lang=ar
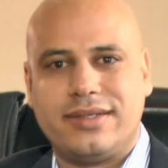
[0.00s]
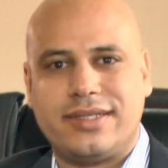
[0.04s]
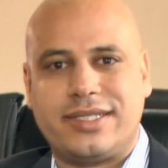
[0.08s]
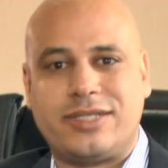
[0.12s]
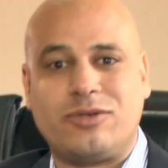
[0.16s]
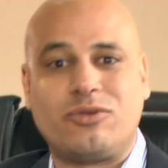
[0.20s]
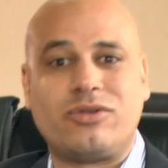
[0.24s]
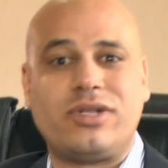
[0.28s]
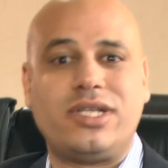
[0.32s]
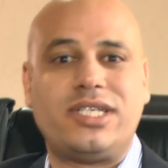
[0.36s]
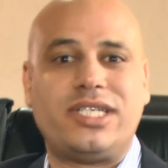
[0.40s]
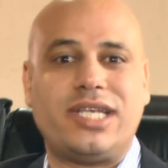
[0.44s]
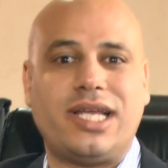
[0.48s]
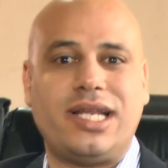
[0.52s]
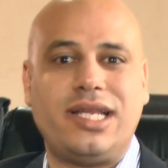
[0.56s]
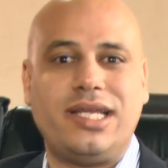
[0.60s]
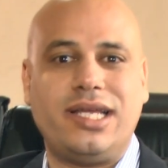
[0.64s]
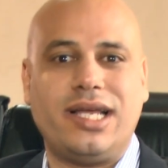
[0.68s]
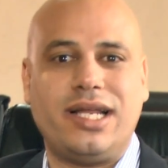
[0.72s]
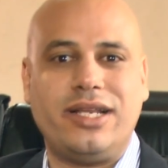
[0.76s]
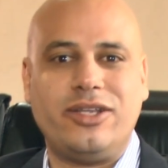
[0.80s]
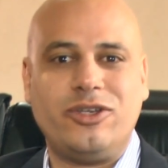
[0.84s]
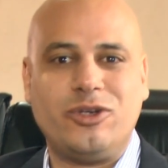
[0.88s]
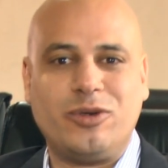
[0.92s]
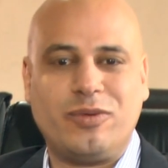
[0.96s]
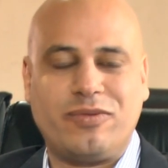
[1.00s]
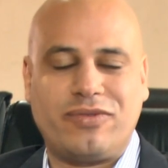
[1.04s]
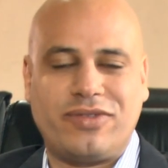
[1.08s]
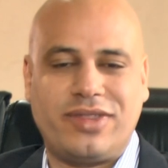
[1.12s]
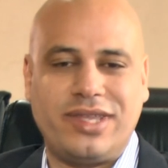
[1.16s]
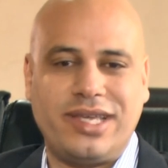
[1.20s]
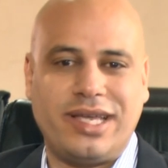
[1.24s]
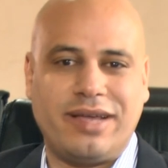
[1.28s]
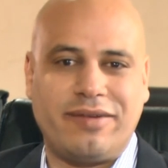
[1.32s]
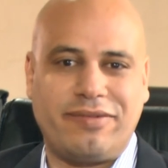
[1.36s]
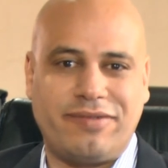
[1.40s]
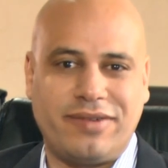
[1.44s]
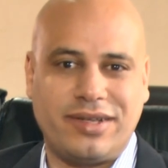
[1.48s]
صوت الجاليه اليوم في
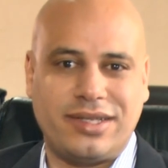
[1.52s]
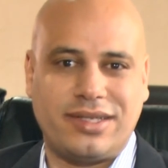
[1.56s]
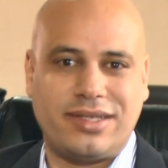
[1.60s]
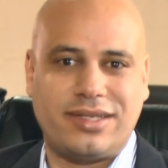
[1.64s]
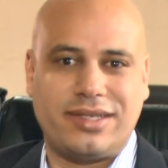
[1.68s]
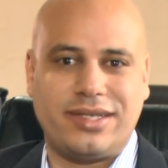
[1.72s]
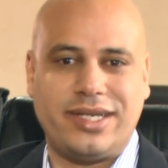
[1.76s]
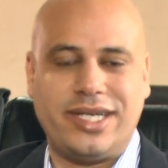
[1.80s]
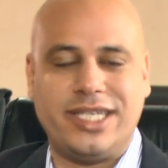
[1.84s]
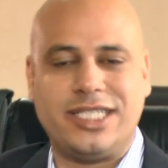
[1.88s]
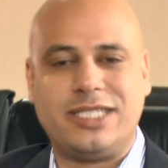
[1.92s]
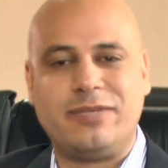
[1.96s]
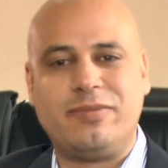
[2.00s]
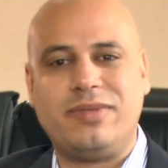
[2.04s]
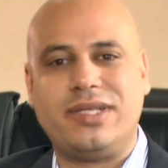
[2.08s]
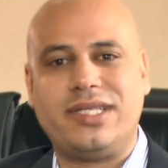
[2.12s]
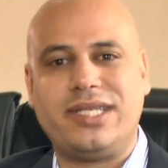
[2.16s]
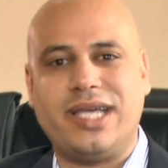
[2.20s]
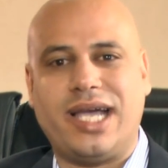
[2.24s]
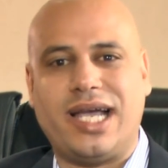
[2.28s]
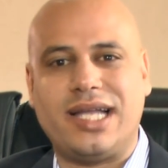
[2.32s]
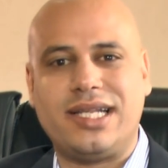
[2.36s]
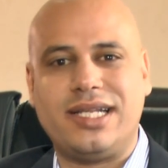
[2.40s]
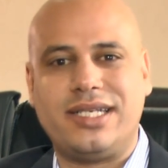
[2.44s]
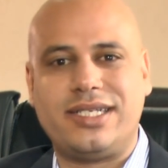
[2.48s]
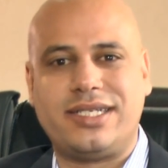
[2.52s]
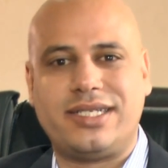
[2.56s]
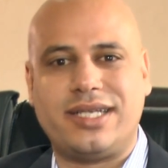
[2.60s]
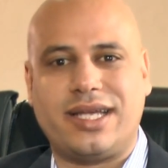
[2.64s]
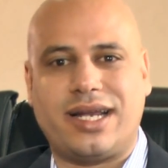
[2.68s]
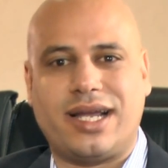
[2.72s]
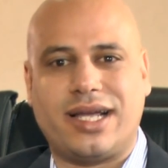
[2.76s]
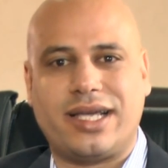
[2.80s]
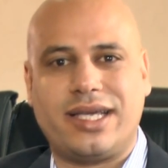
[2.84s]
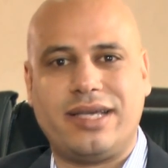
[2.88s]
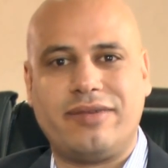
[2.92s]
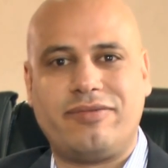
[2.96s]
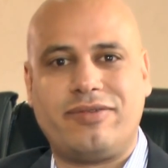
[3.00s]
ضيافه حزب الاتحاد
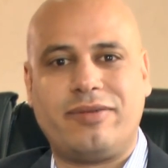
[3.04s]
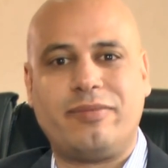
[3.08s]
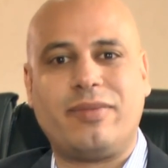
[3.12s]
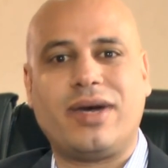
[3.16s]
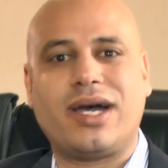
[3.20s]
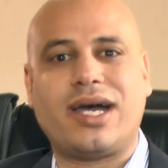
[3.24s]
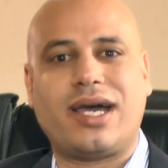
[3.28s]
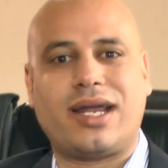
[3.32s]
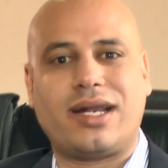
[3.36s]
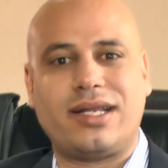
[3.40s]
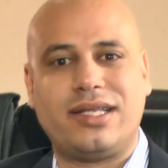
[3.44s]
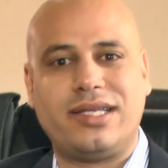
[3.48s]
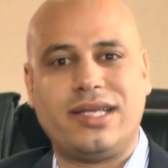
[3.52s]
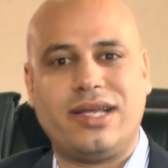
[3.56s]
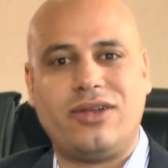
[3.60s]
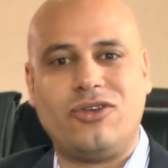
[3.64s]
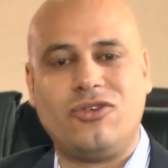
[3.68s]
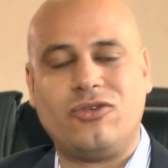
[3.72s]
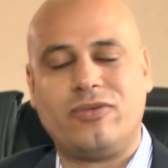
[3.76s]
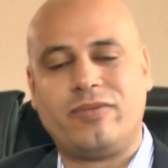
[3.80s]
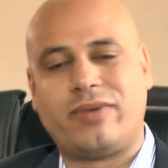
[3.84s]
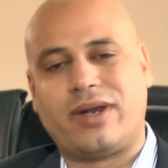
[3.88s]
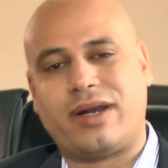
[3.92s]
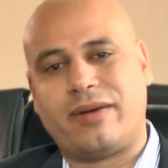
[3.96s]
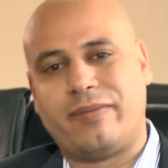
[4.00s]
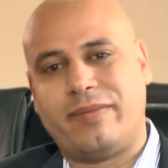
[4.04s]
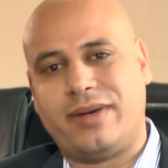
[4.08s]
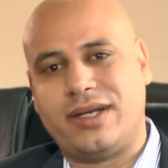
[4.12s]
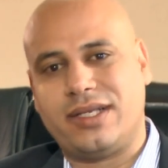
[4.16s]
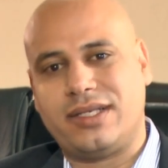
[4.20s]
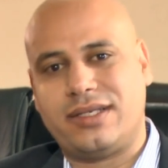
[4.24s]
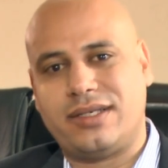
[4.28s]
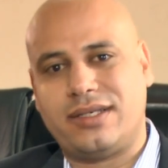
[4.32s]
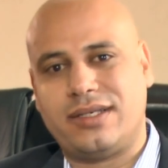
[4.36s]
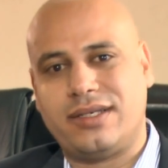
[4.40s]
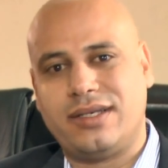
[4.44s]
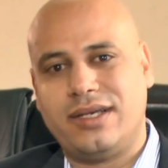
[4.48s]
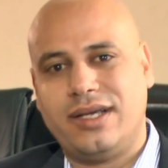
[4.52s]
الاشتراكي في المقر ديالو من
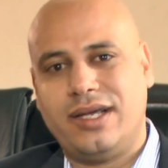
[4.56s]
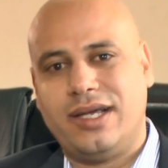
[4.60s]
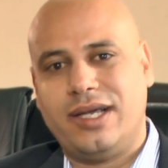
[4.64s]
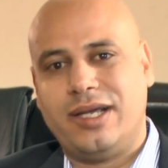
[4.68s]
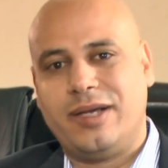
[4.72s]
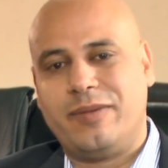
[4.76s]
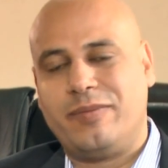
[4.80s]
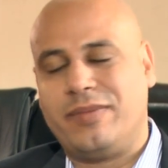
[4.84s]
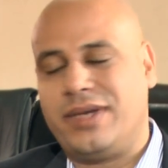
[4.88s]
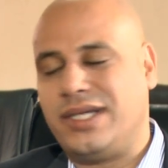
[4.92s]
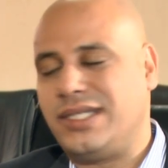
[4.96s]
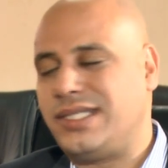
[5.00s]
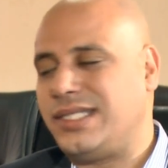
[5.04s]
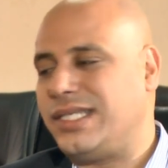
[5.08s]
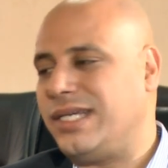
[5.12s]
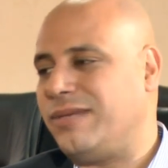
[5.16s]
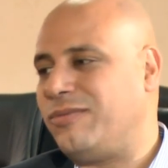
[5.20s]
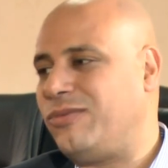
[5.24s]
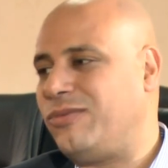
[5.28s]
الرباط مع السي